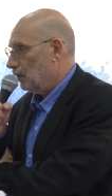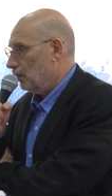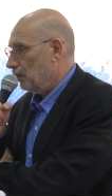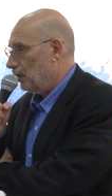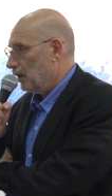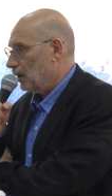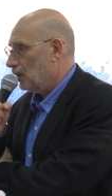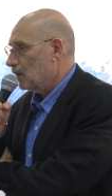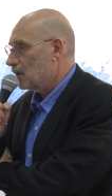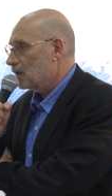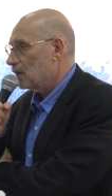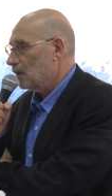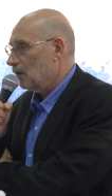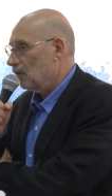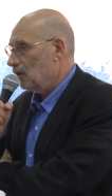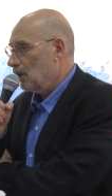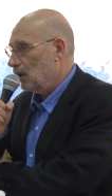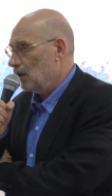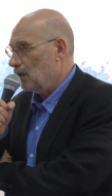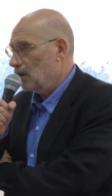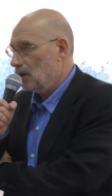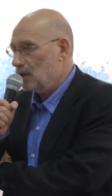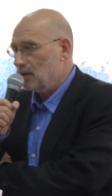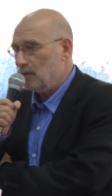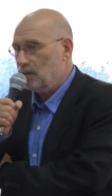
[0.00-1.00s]

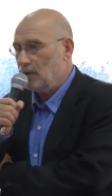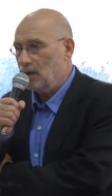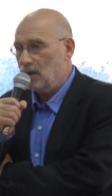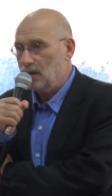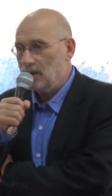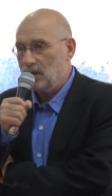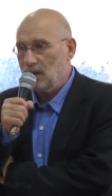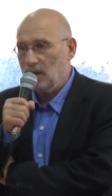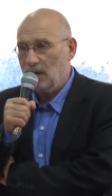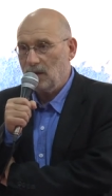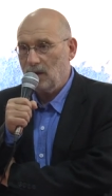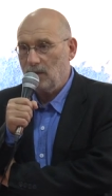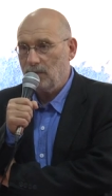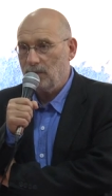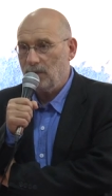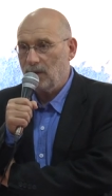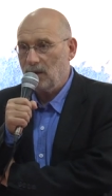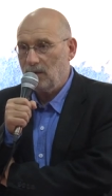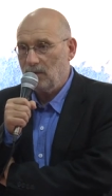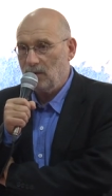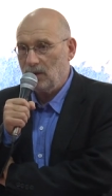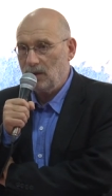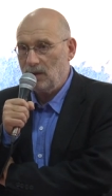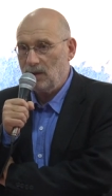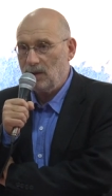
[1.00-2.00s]
предоставлял избирательное
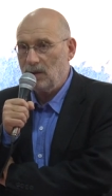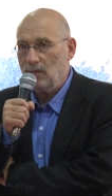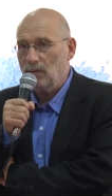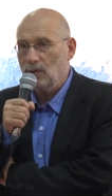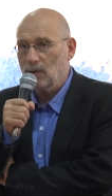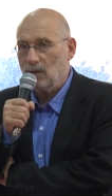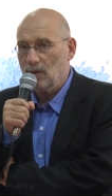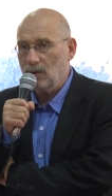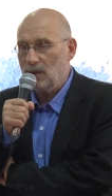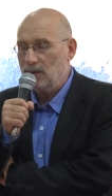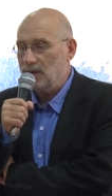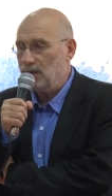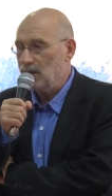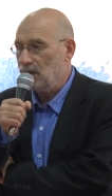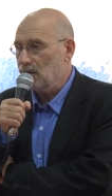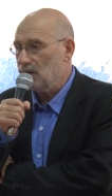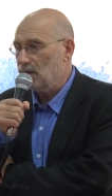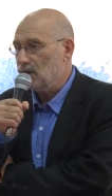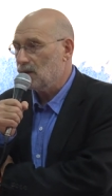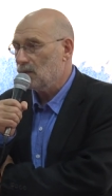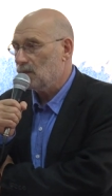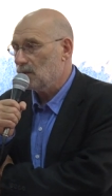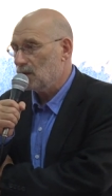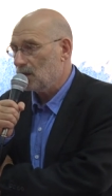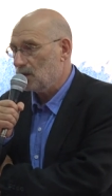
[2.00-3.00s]
право не тем, кто достиг
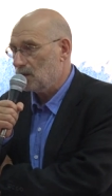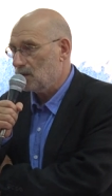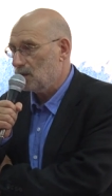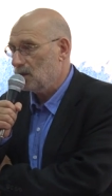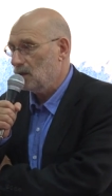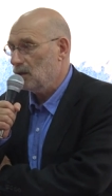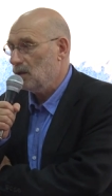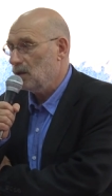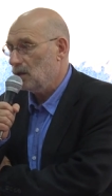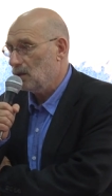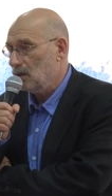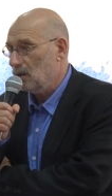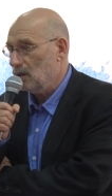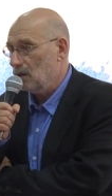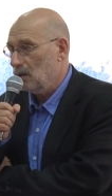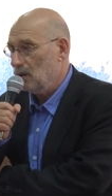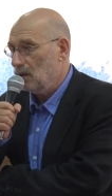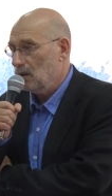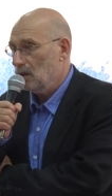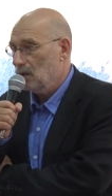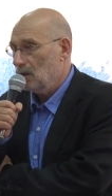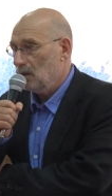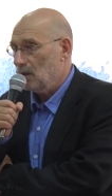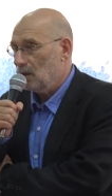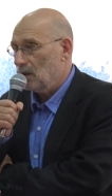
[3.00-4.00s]
18 лет,
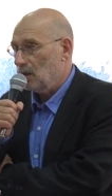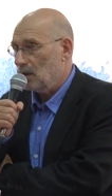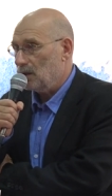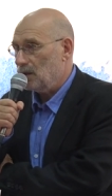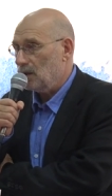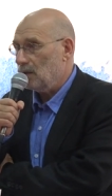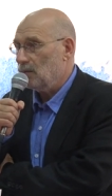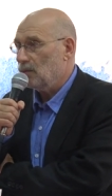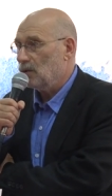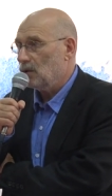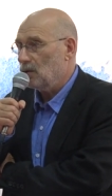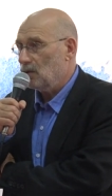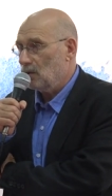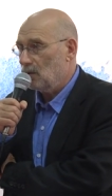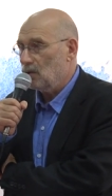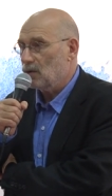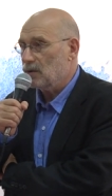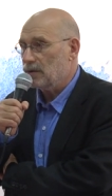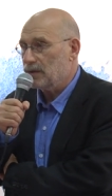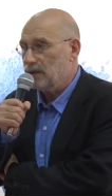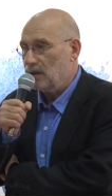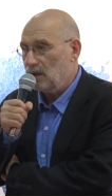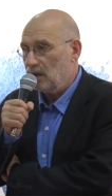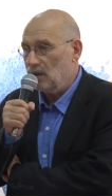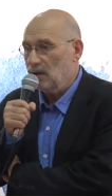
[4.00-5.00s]
а тем, кто
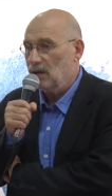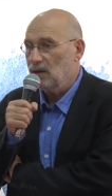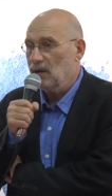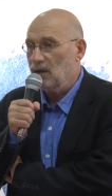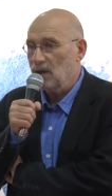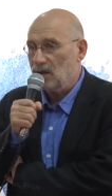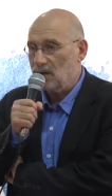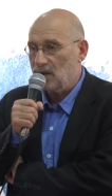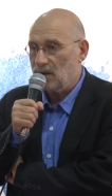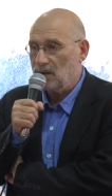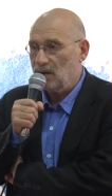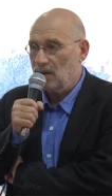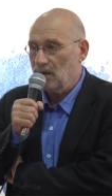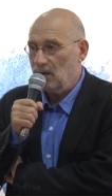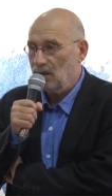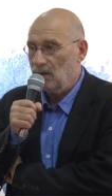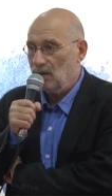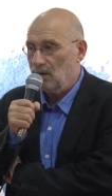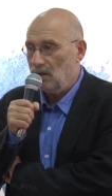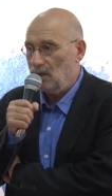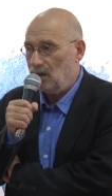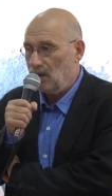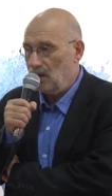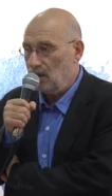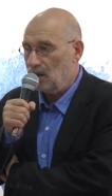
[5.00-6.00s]
сдал тест
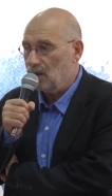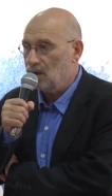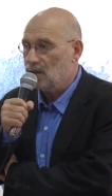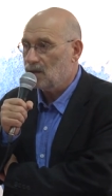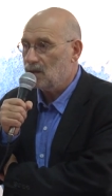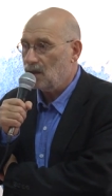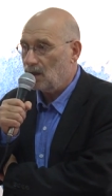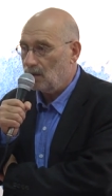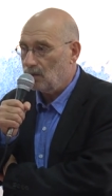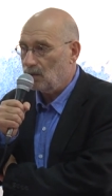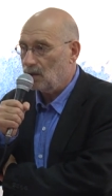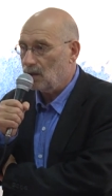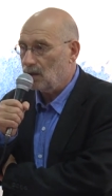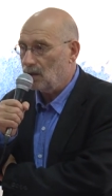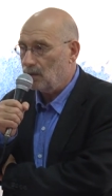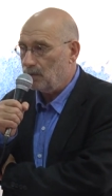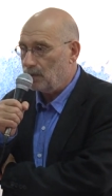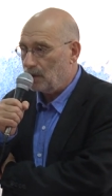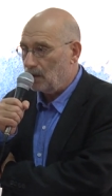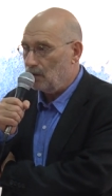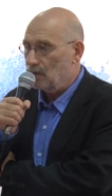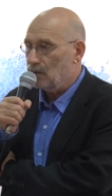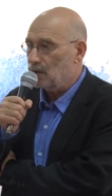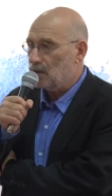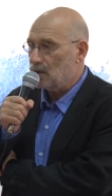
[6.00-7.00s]
и экзамен на
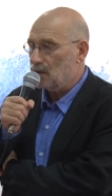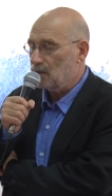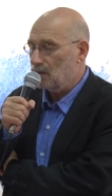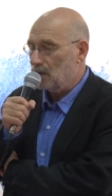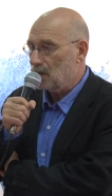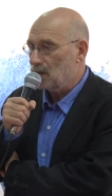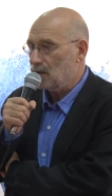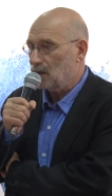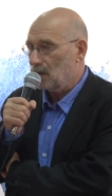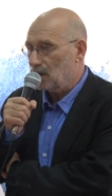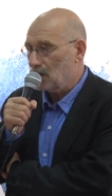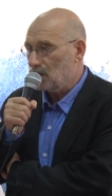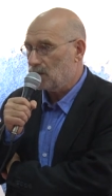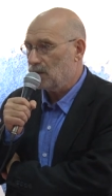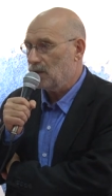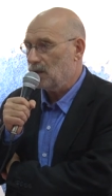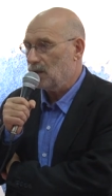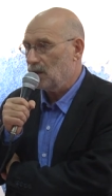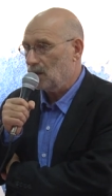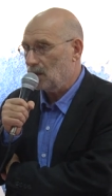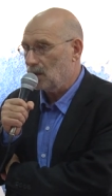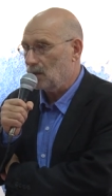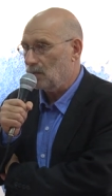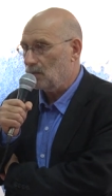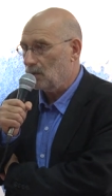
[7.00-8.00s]
право называться
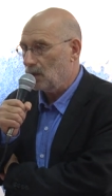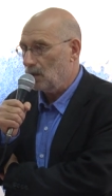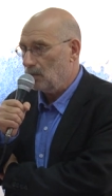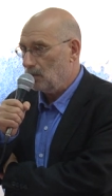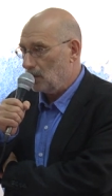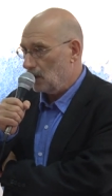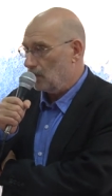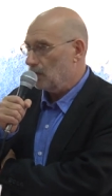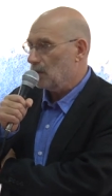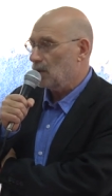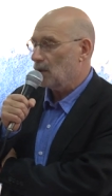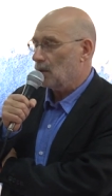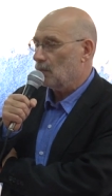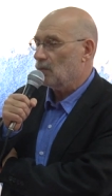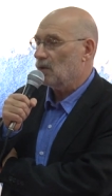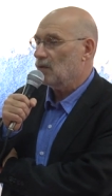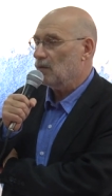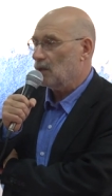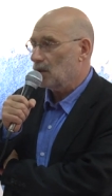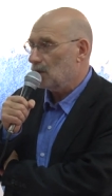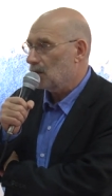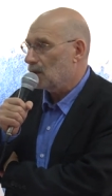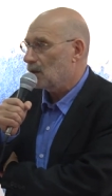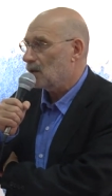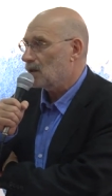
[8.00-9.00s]
гражданином. И было бы там
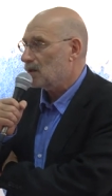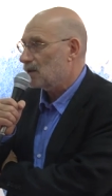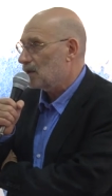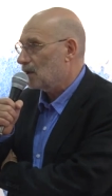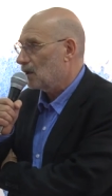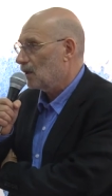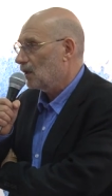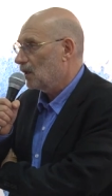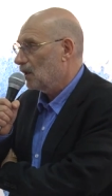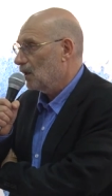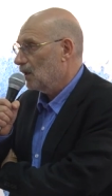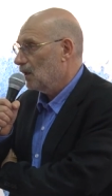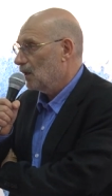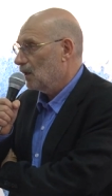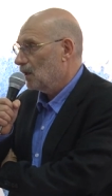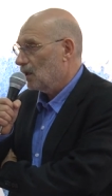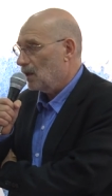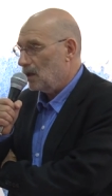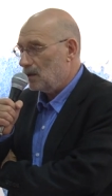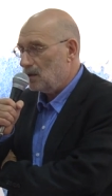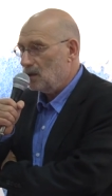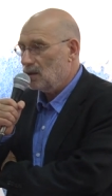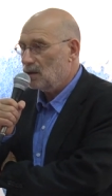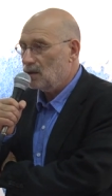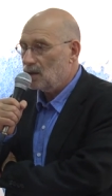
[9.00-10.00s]
два теста.
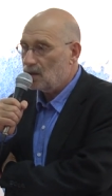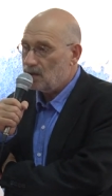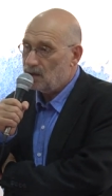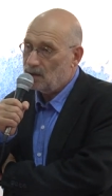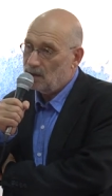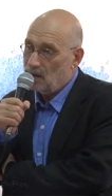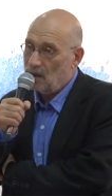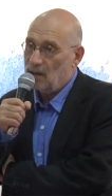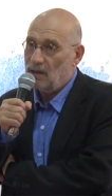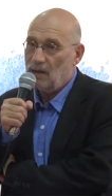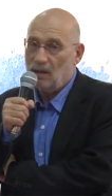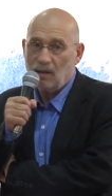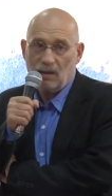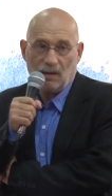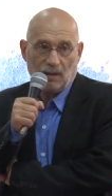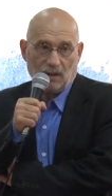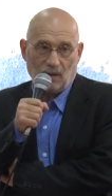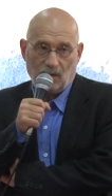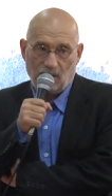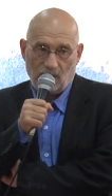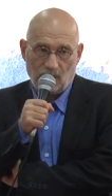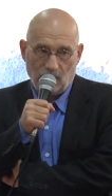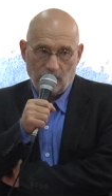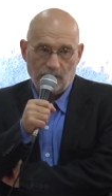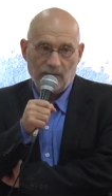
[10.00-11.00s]
Один на знание
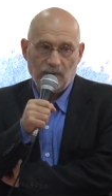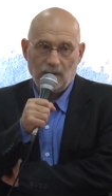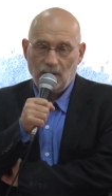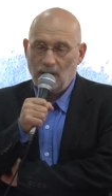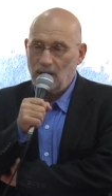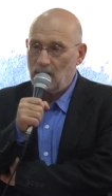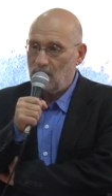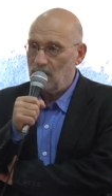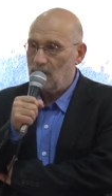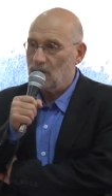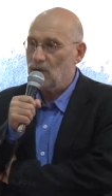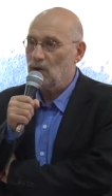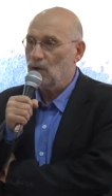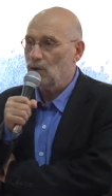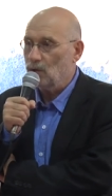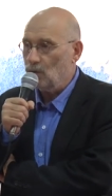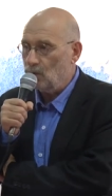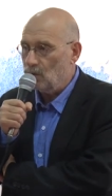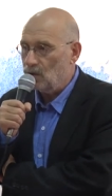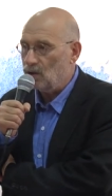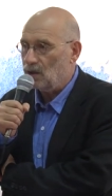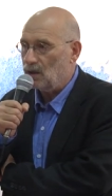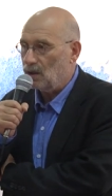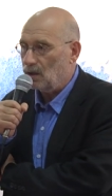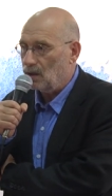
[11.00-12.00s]
собственной
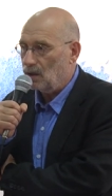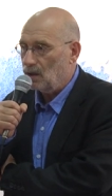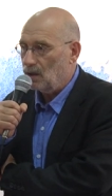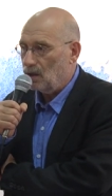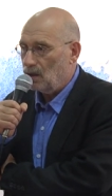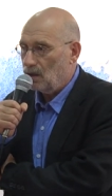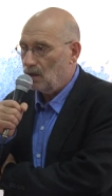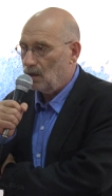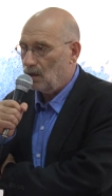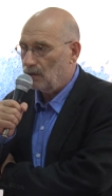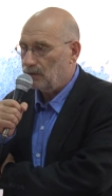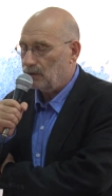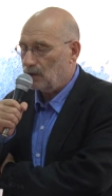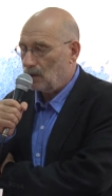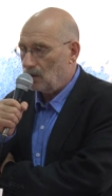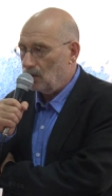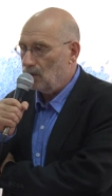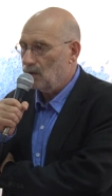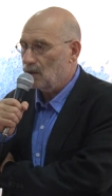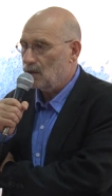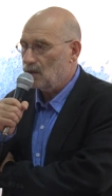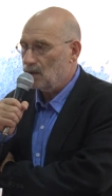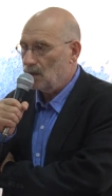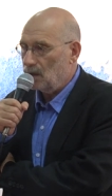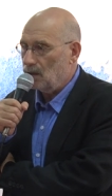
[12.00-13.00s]
конституции, а второй
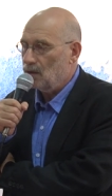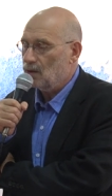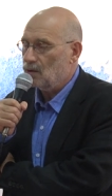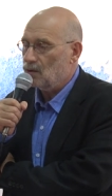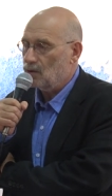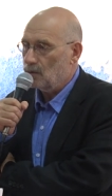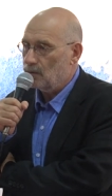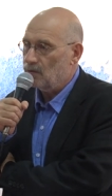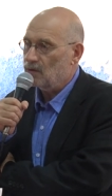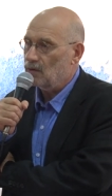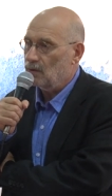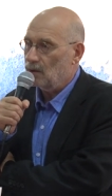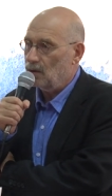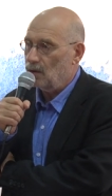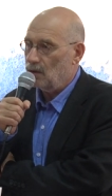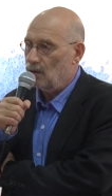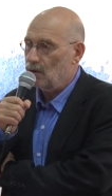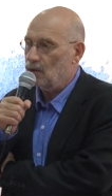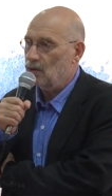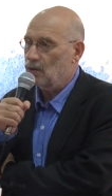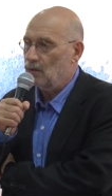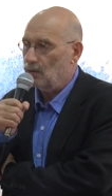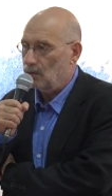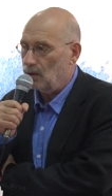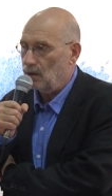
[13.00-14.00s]
на знание собственной
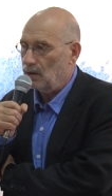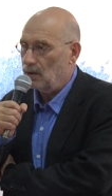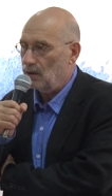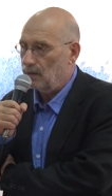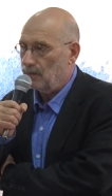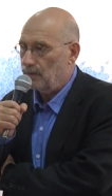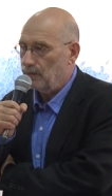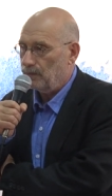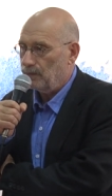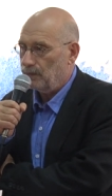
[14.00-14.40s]
истории.